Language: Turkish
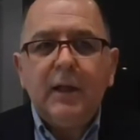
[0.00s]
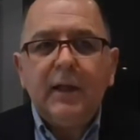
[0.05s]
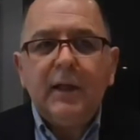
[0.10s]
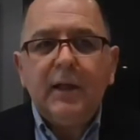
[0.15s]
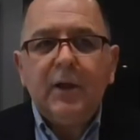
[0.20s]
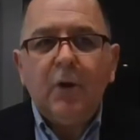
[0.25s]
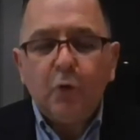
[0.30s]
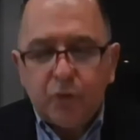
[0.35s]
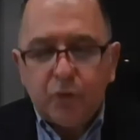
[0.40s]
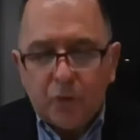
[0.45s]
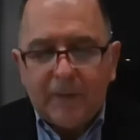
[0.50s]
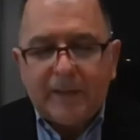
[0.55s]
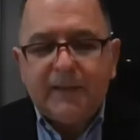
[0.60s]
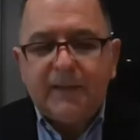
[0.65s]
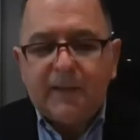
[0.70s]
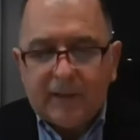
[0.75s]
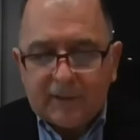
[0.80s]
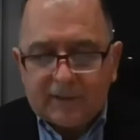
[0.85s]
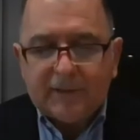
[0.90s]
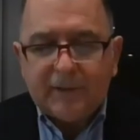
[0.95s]
e,
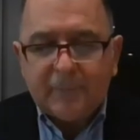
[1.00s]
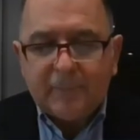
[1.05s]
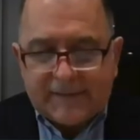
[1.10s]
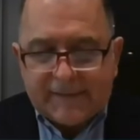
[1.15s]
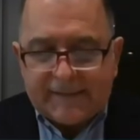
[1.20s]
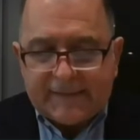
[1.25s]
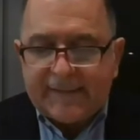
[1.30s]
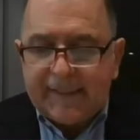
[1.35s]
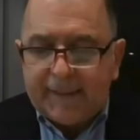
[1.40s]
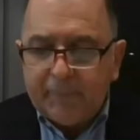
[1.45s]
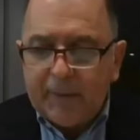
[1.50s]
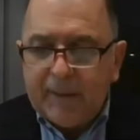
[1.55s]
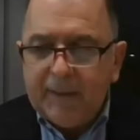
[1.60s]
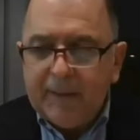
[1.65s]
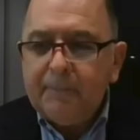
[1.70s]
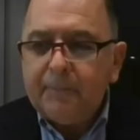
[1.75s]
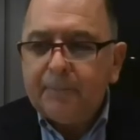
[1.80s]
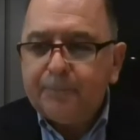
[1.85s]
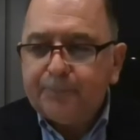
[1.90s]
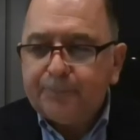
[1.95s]
otomatik katılım
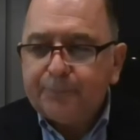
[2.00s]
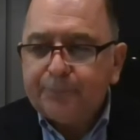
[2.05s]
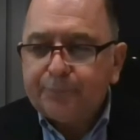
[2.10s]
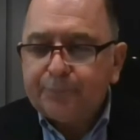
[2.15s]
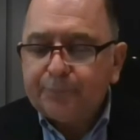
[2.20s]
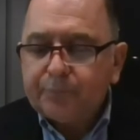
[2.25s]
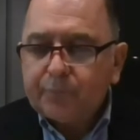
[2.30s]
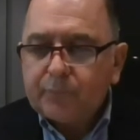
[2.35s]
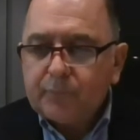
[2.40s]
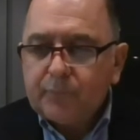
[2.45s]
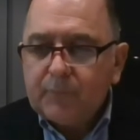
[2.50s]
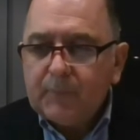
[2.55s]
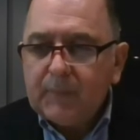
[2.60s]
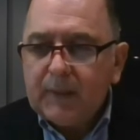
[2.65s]
sistemi. Yani